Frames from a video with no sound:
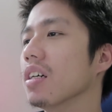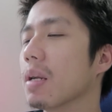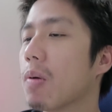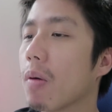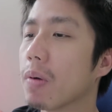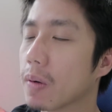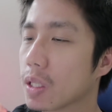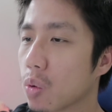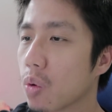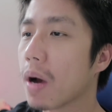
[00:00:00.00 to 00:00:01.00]
แล้วพอเปิดป
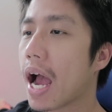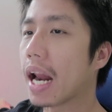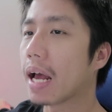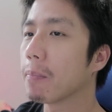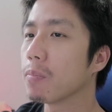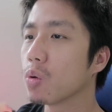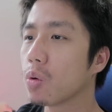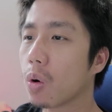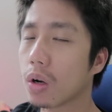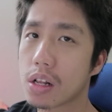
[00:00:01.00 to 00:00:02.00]
ระตูมานะครับทุ
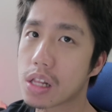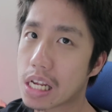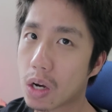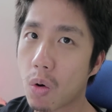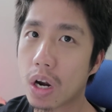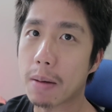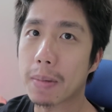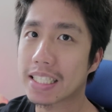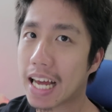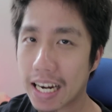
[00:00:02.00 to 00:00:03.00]
กคน4คนเนี่
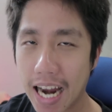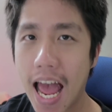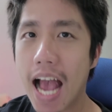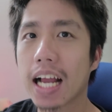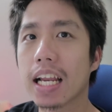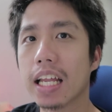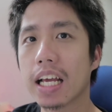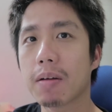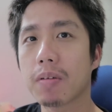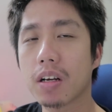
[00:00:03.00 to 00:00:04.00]
ยมาจันหน้ากันเลย
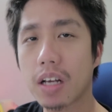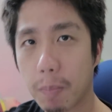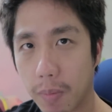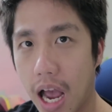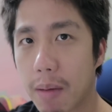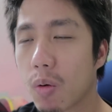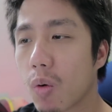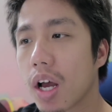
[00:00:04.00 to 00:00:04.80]
นะครับก็กลับกลายเป็น